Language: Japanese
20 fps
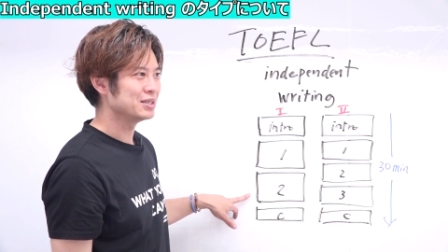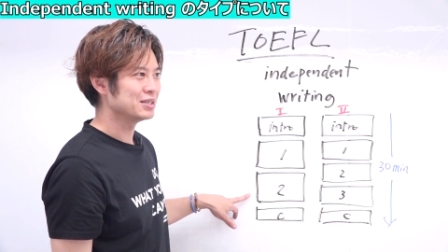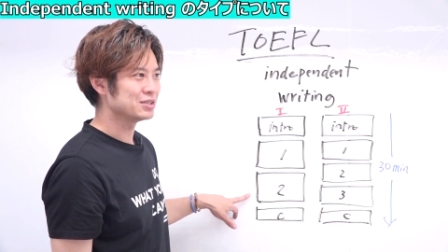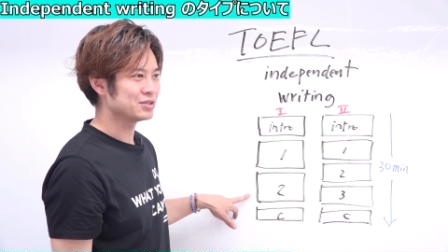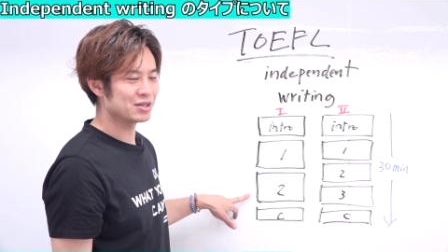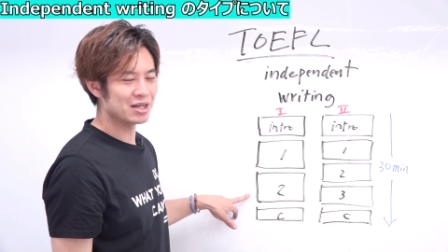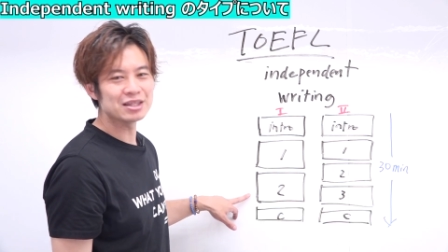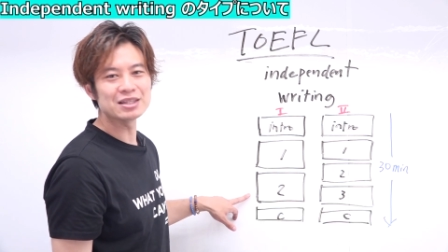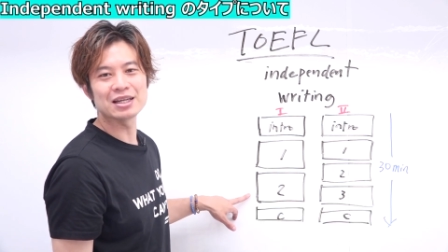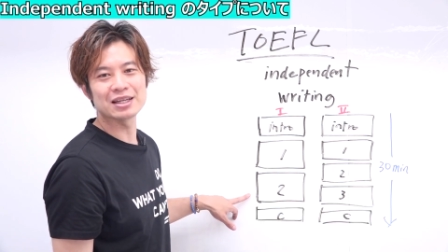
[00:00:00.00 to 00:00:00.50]

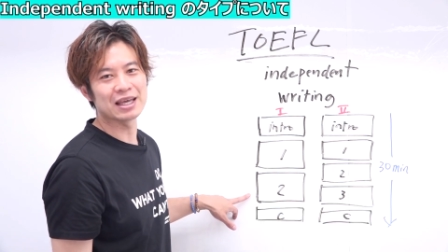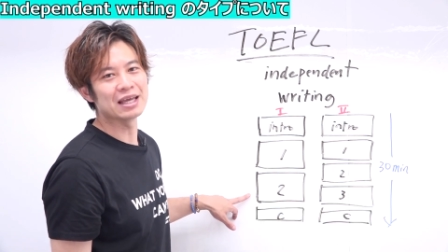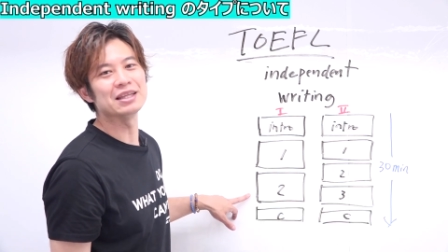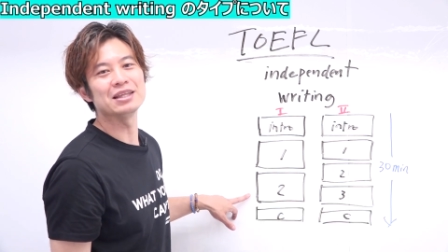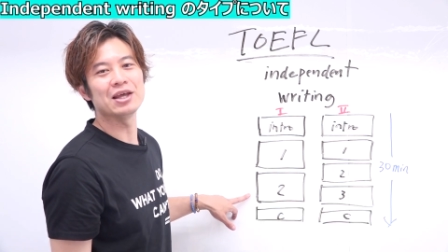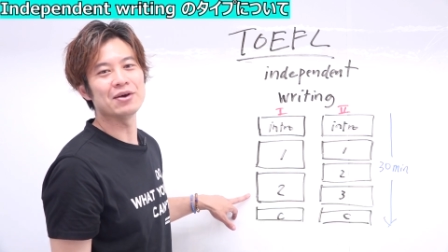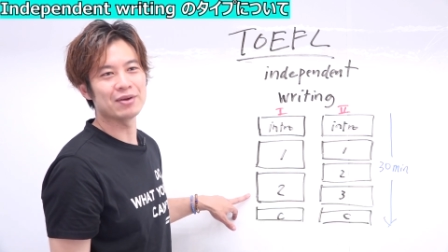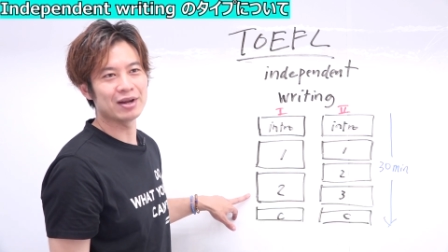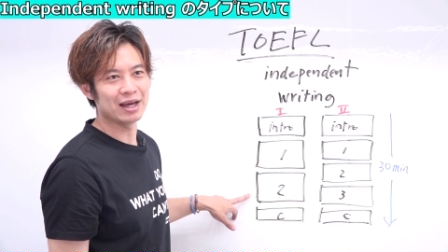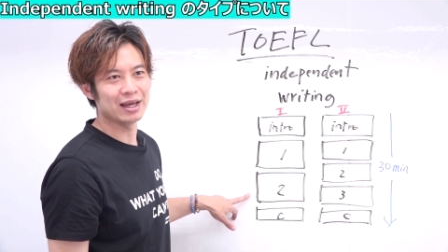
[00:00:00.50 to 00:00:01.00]
それだったら原
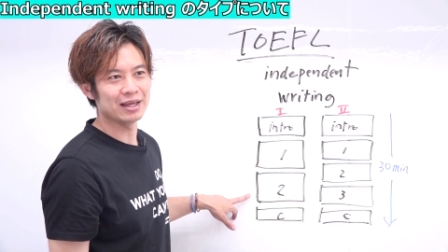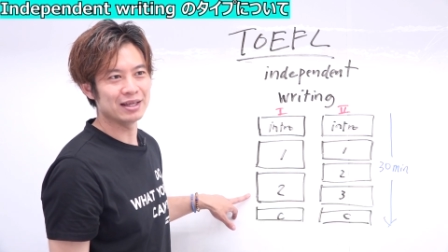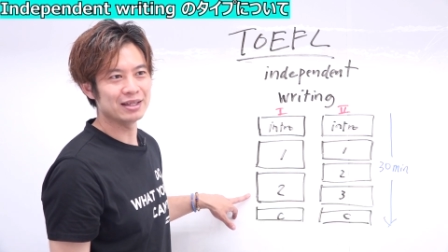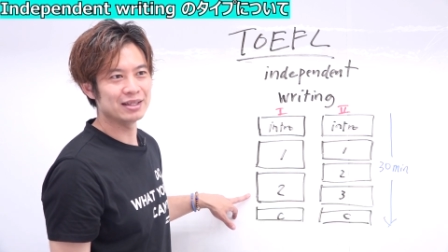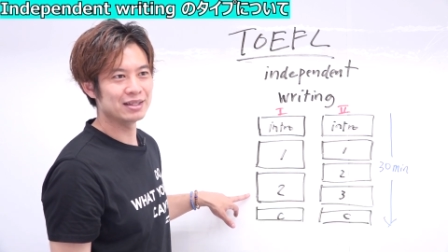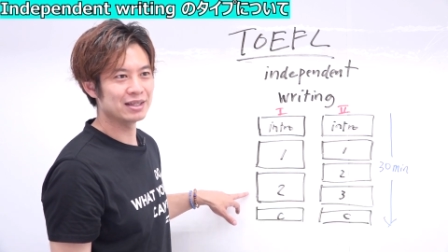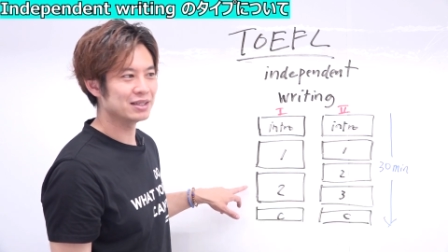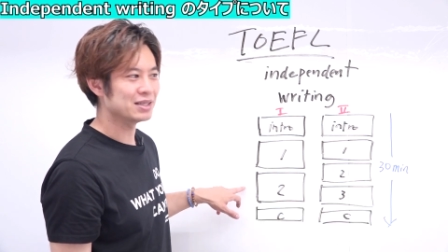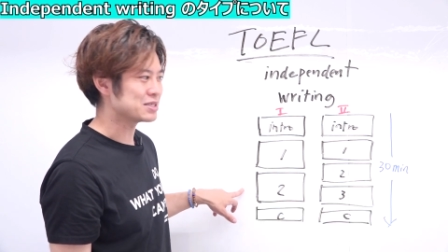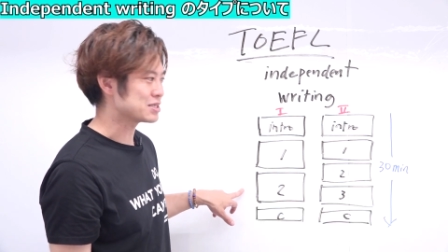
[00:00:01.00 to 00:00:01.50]
点はない。
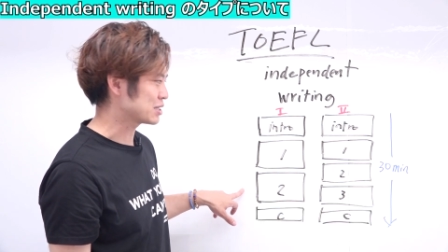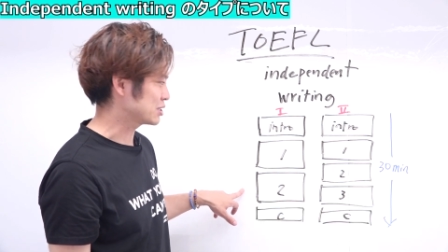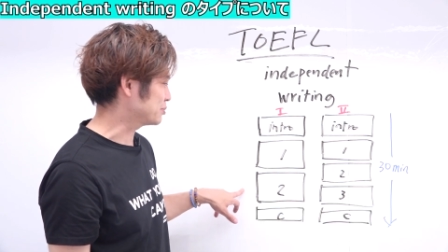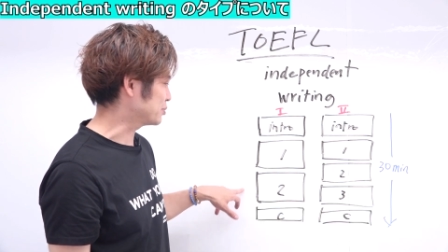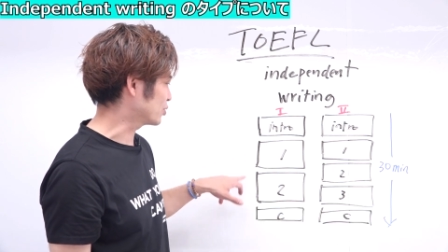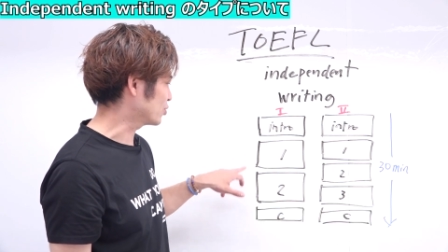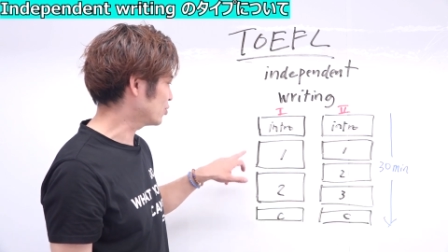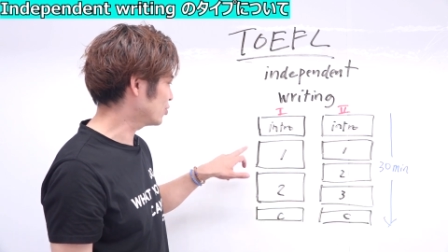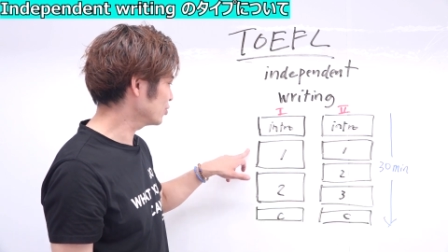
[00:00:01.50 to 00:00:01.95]
なんですけども、